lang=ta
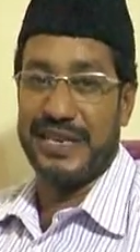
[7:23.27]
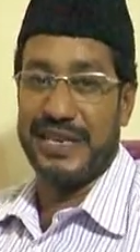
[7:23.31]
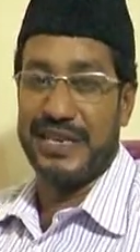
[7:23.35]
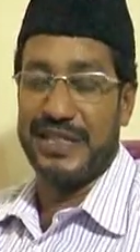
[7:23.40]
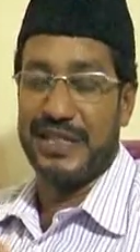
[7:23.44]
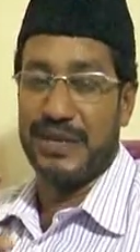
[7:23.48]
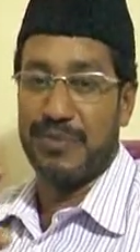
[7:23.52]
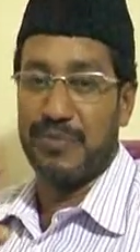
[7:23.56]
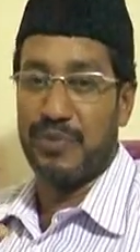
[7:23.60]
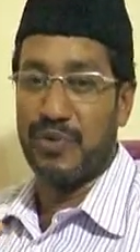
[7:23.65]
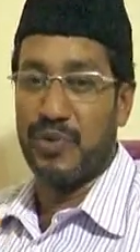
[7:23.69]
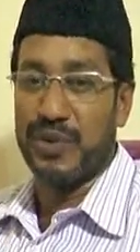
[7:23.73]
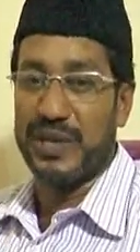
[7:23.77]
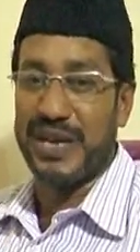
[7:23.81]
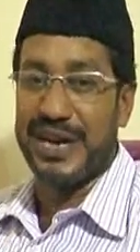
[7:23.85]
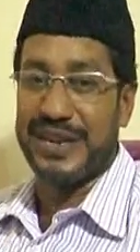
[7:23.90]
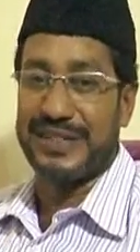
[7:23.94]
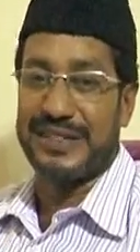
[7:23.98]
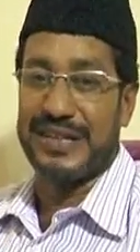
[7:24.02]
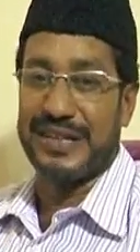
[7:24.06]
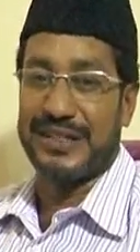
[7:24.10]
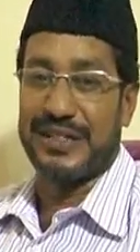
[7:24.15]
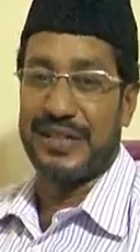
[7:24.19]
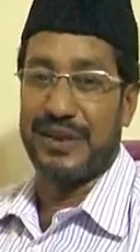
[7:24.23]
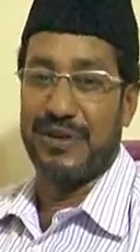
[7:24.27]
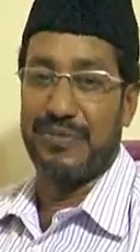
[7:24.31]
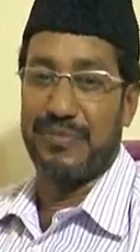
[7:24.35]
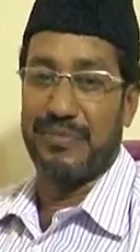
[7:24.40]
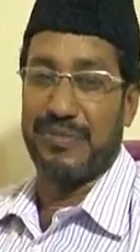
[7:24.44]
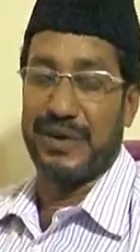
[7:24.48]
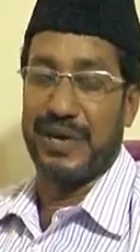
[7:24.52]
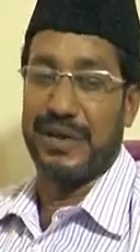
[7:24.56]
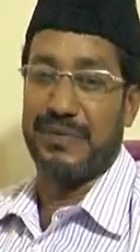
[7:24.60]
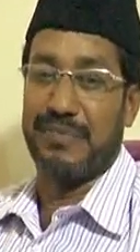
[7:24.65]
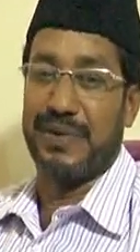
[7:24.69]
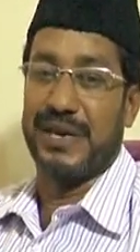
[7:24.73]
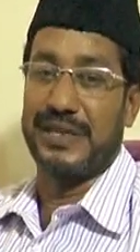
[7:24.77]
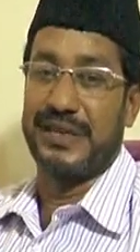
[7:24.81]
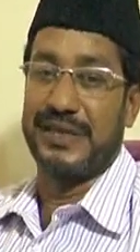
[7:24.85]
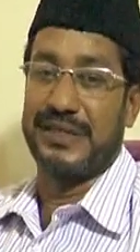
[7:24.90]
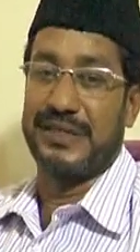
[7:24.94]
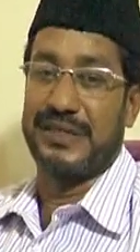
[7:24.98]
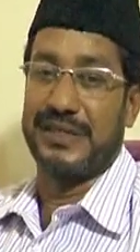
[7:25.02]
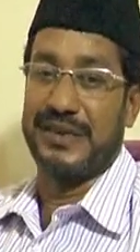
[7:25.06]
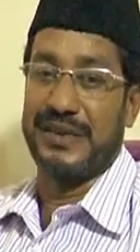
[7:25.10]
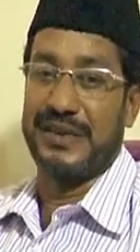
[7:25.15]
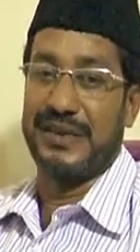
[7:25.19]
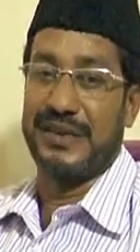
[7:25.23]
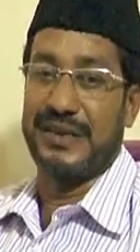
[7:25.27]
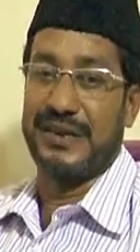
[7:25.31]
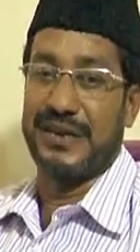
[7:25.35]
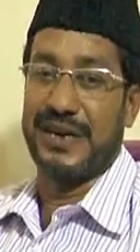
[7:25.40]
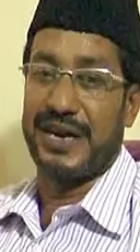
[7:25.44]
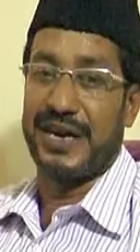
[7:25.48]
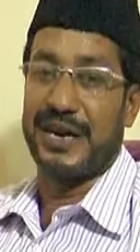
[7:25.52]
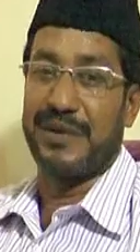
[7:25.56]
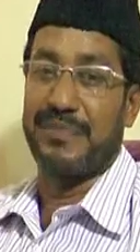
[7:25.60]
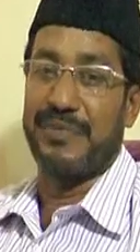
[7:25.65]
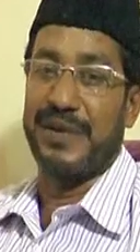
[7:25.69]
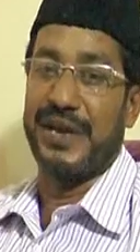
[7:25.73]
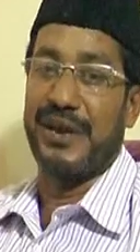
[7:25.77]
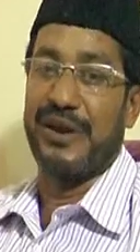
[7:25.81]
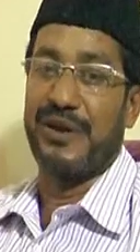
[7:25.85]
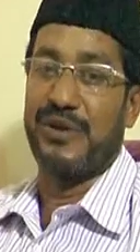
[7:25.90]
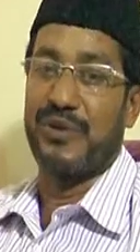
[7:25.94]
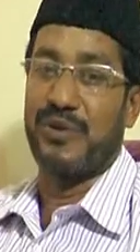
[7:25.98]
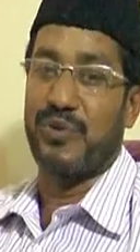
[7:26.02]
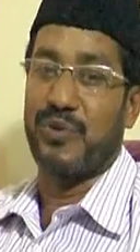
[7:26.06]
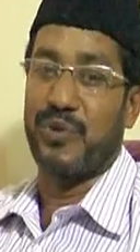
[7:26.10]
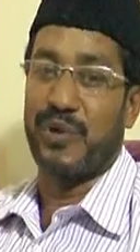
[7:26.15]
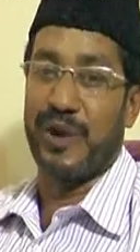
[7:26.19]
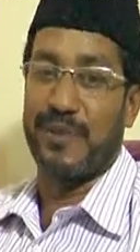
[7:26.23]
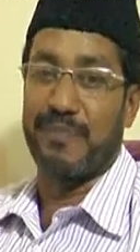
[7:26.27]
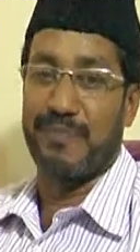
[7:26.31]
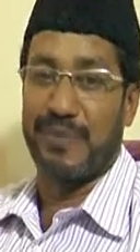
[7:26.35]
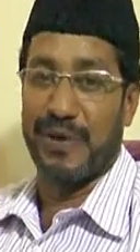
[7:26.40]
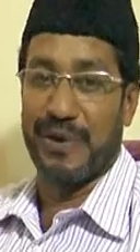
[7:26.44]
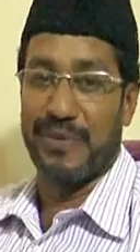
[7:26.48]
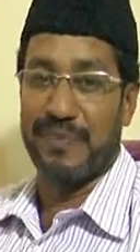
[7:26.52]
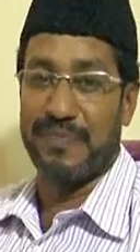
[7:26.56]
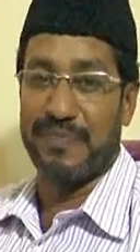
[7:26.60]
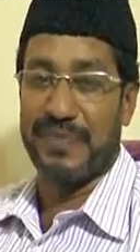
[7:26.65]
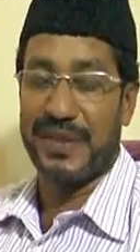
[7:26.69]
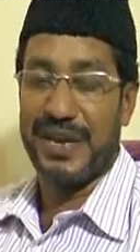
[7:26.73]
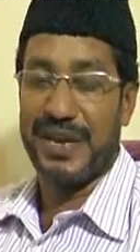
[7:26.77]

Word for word: இந்த மூணு அர்த்தத்திலும் இபாதத்து அரபியில் கூறப்படும்